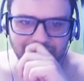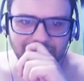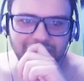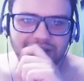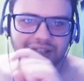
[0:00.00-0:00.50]

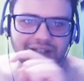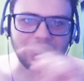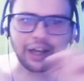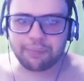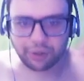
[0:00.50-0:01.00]
e daqui
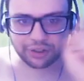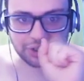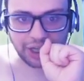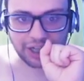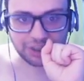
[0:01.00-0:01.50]
a pouco a gente
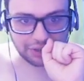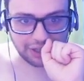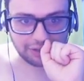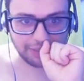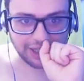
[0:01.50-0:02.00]
reage ao trailer
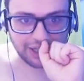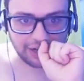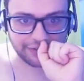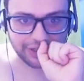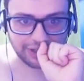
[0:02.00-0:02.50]
do
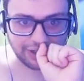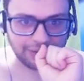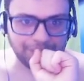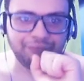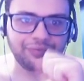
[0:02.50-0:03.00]
Minecraft, tá?
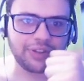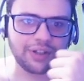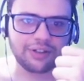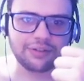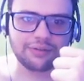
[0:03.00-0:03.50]

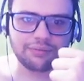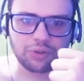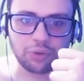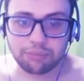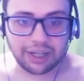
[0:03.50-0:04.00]

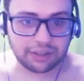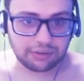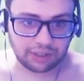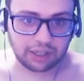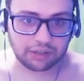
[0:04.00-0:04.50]
Dublado,
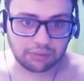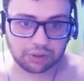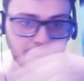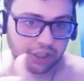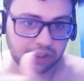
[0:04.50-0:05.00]
claro, porque eu já
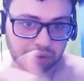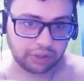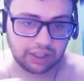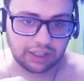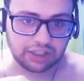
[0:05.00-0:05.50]
reagi ao
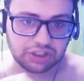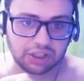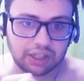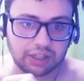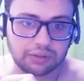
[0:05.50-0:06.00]
trailer
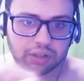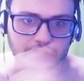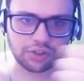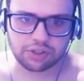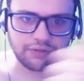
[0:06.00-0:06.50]
legendado. Então é
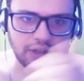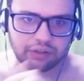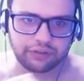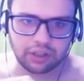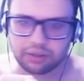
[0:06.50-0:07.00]
só isso. Valeu,
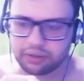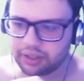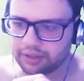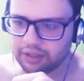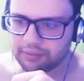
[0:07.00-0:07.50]
falou e
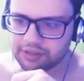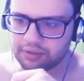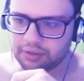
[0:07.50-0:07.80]
é mais só.